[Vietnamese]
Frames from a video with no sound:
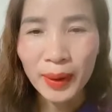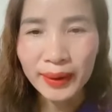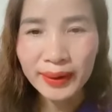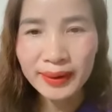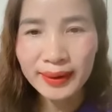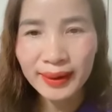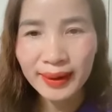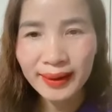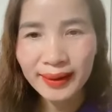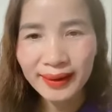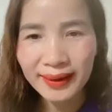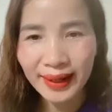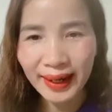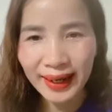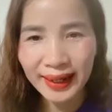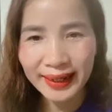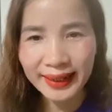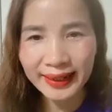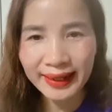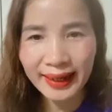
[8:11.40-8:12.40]
Mọi người ơi,
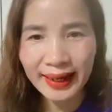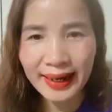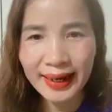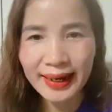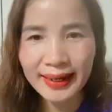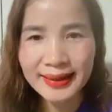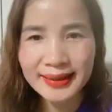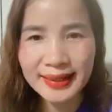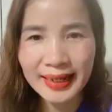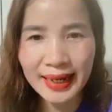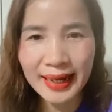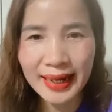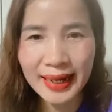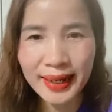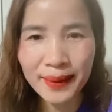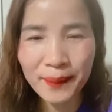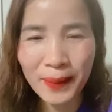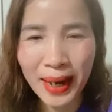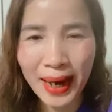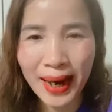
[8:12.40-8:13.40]
hãy
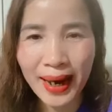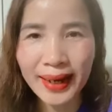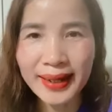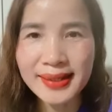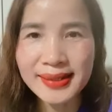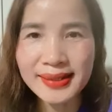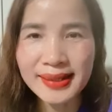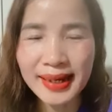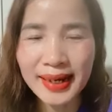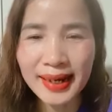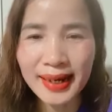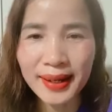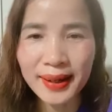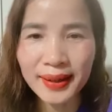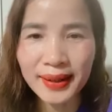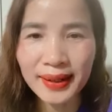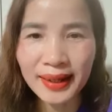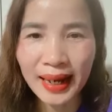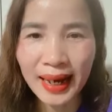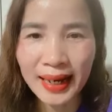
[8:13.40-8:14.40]
share bài,
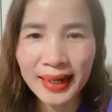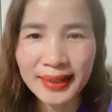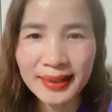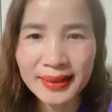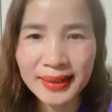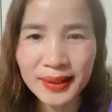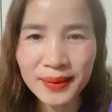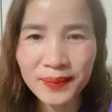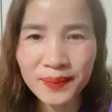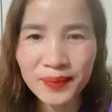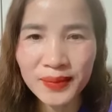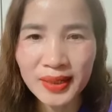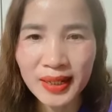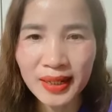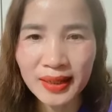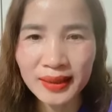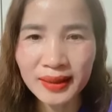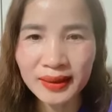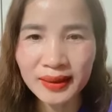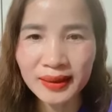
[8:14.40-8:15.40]
share live stream
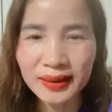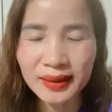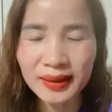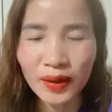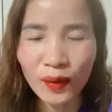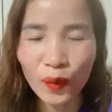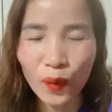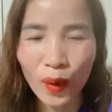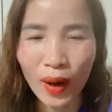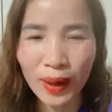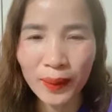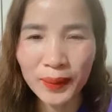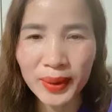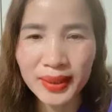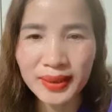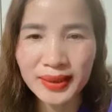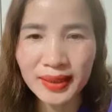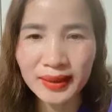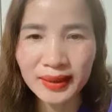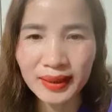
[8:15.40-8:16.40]
trên của Hoàng
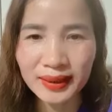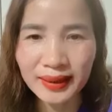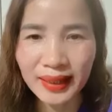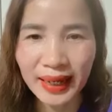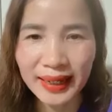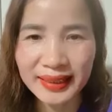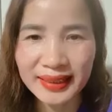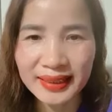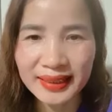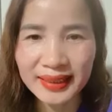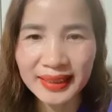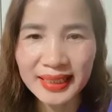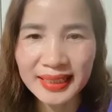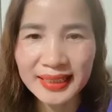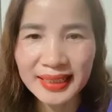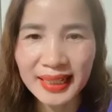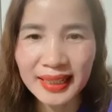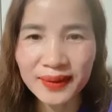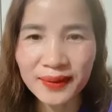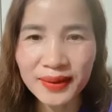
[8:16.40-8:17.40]
Viết trên tất cả những cái
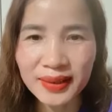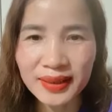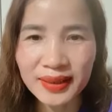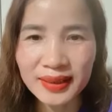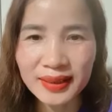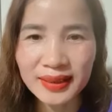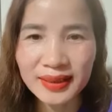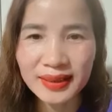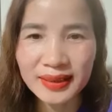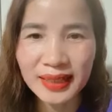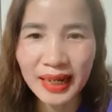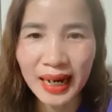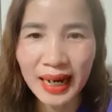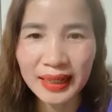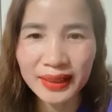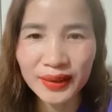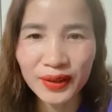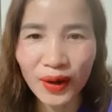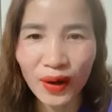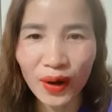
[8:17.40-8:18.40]
trên
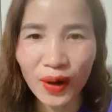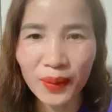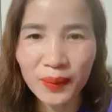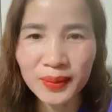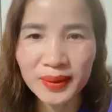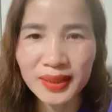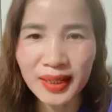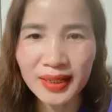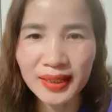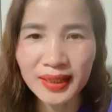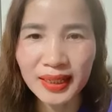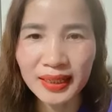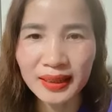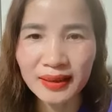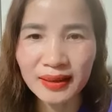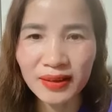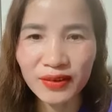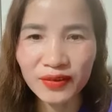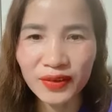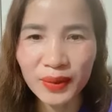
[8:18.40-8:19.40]
cho nhóm, trên cái
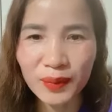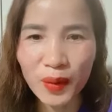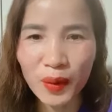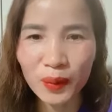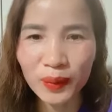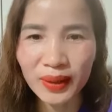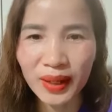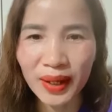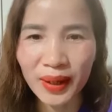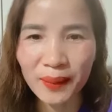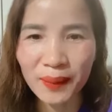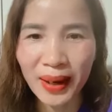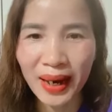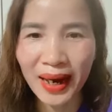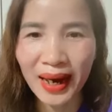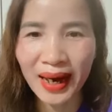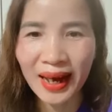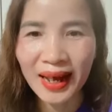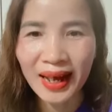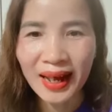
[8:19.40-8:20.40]
tường Facebook để
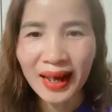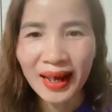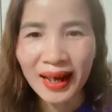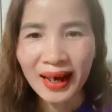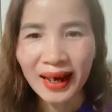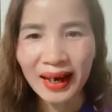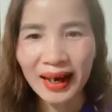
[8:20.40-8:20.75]
mà